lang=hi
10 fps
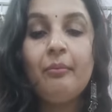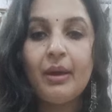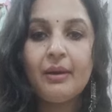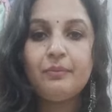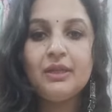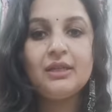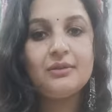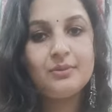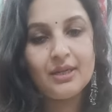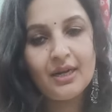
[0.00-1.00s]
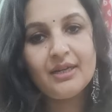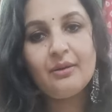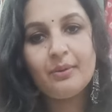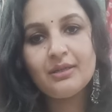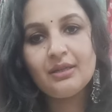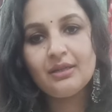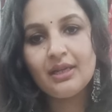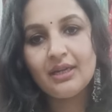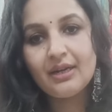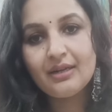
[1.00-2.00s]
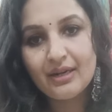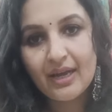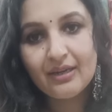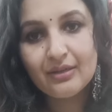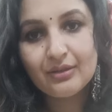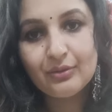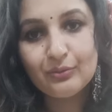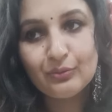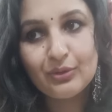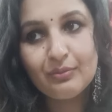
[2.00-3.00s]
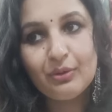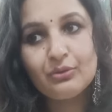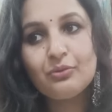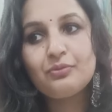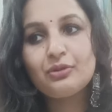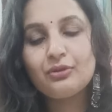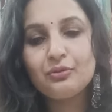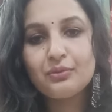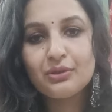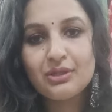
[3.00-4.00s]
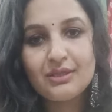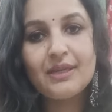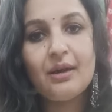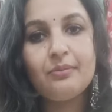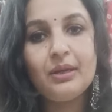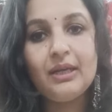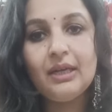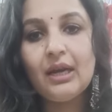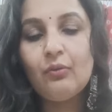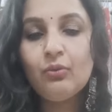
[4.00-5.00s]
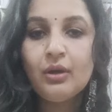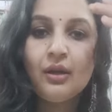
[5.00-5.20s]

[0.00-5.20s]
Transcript: मैं अपनी तरफ से 100 परसेंट देने का ट्राई करती हूँ कि बहुत खूबसूरत खूबसूरत चीज़ें आपके लिए लाऊं